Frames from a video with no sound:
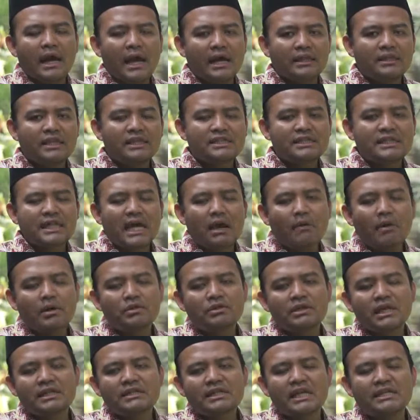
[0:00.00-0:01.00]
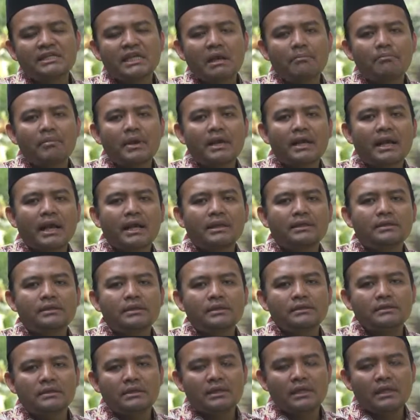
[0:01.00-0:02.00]
Hadis di awal sudah saya
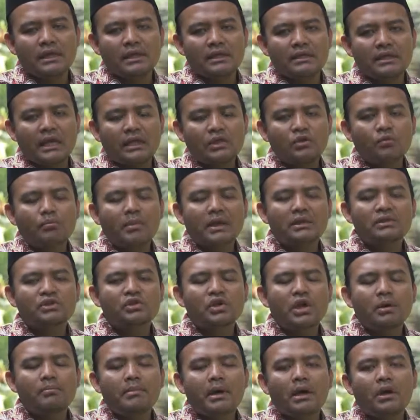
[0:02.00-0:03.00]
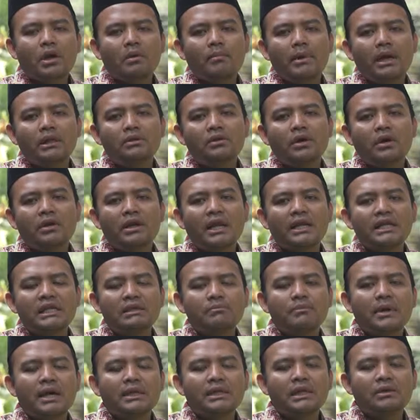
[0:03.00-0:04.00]
sampaikan yaitu man shoma ramadhana
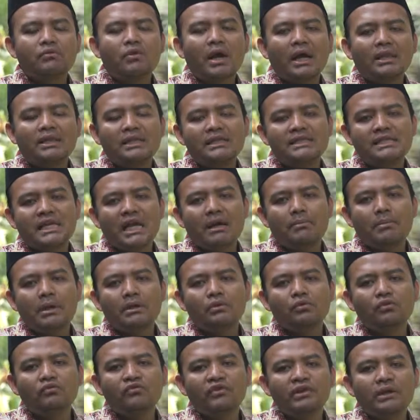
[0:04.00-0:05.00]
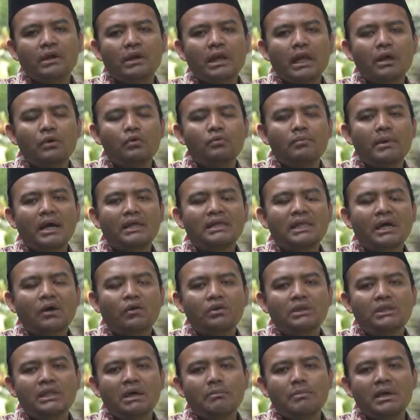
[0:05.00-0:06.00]
imanan wahtisaban saban lahu ma
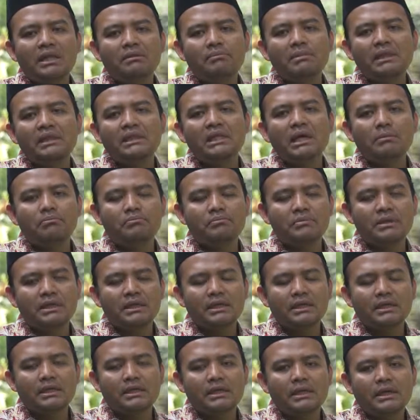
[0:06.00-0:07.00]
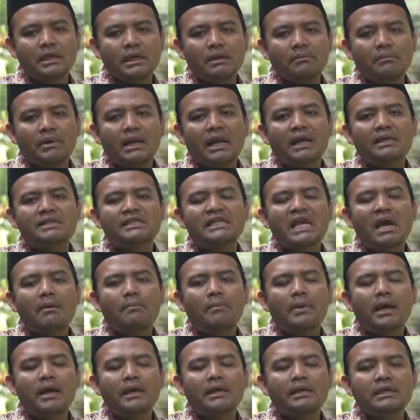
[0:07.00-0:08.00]
taqaddama min dambi Barang
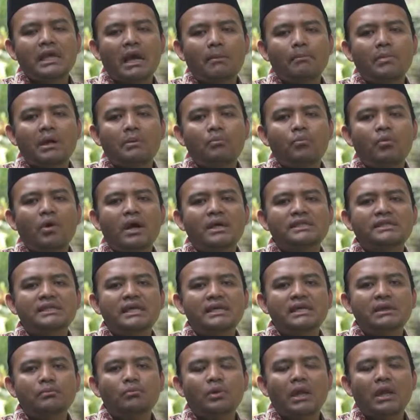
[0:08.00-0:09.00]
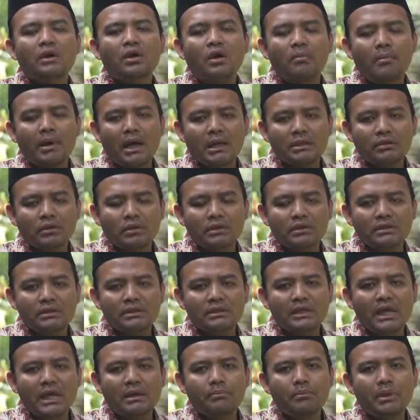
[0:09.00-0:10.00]
siapa yang berpuasa di bulan Ramadan
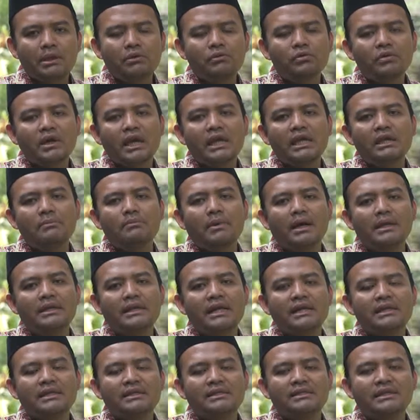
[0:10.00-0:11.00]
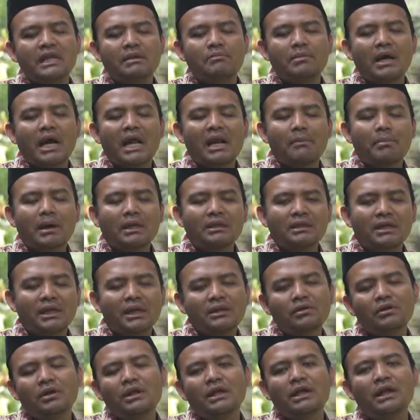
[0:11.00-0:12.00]
dengan penuh keimanan dan mengharapkan
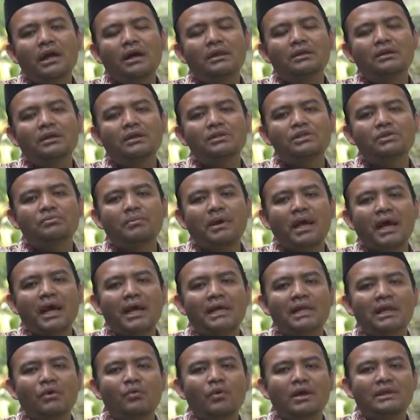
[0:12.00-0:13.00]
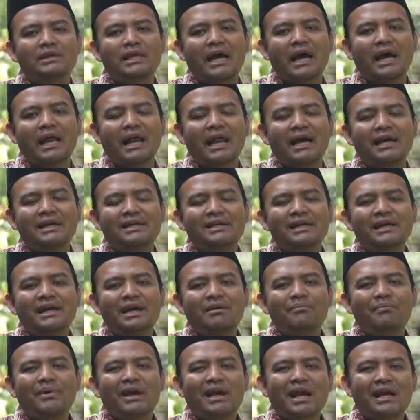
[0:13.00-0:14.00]
ridho dari Allah Subhanahu wa taala,
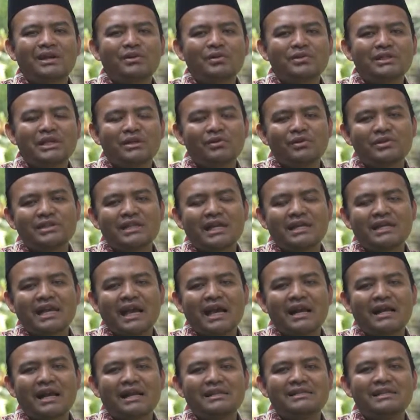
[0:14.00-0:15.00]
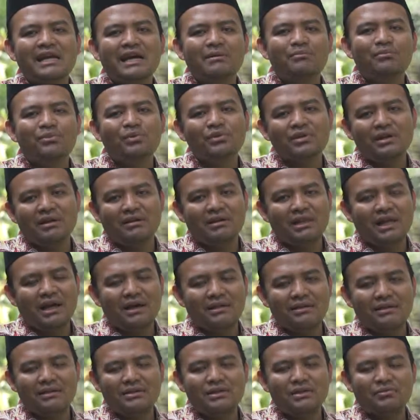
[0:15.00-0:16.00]
maka dosa-dosanya akan diampuni oleh
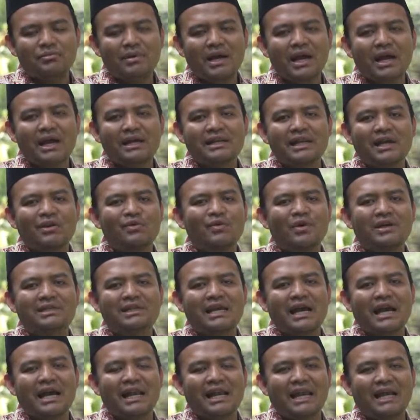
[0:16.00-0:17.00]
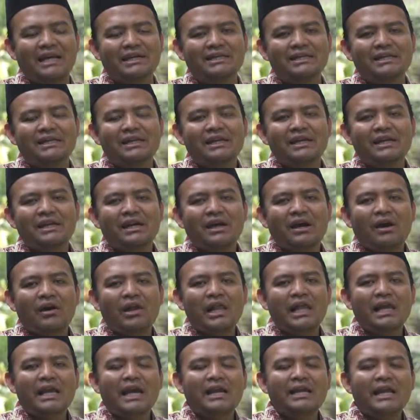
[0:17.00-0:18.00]
Allah Subhanahu wa taala.
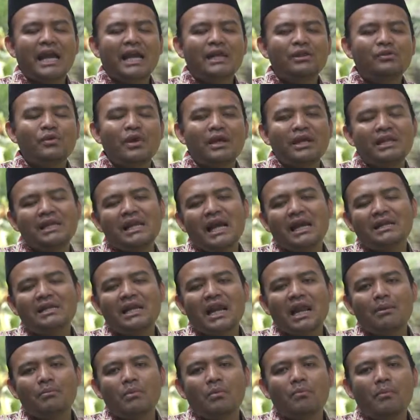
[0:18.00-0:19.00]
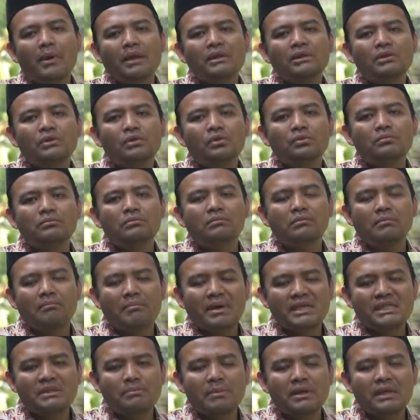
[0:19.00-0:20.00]
Oleh karena itu ini adalah momentum
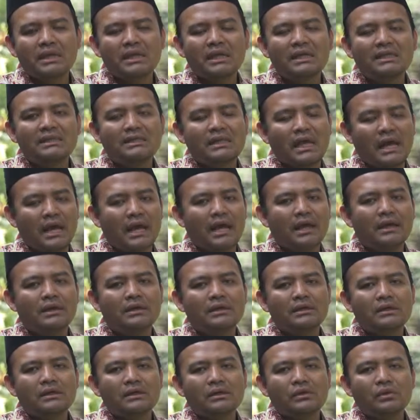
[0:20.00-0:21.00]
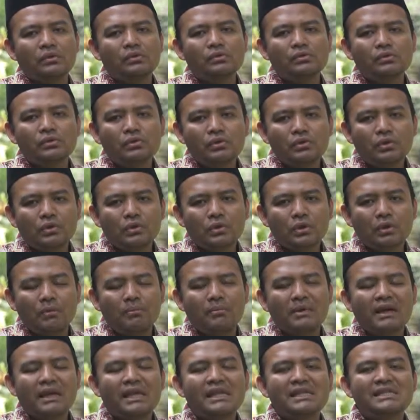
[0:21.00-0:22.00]
emas bagi kita untuk
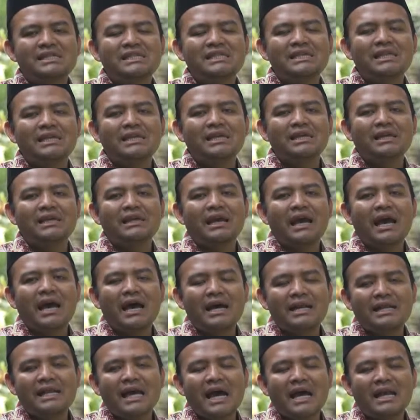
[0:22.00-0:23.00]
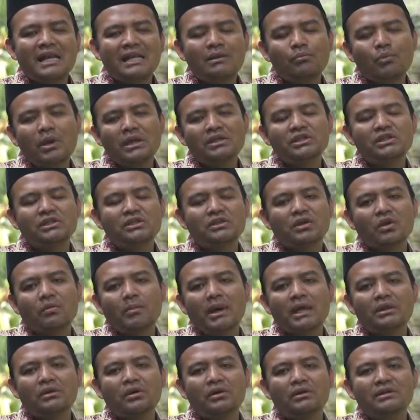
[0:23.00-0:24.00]
mengisi hari-hari di bulan
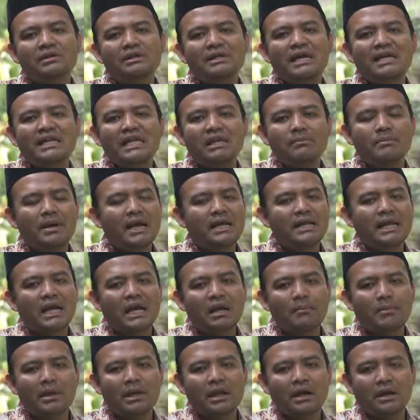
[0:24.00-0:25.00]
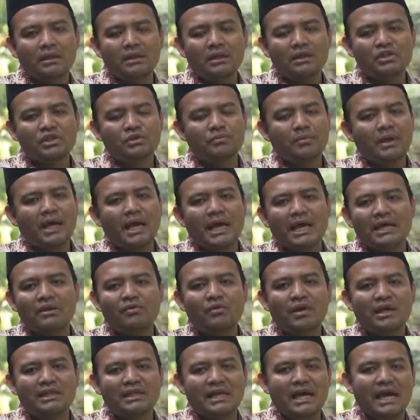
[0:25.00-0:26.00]
Ramadan dengan ibadah kepada Allah
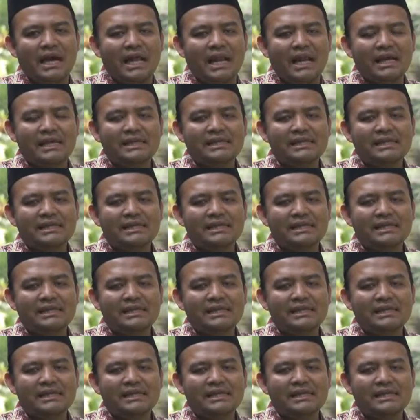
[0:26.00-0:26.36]
Subhanahu wa taala.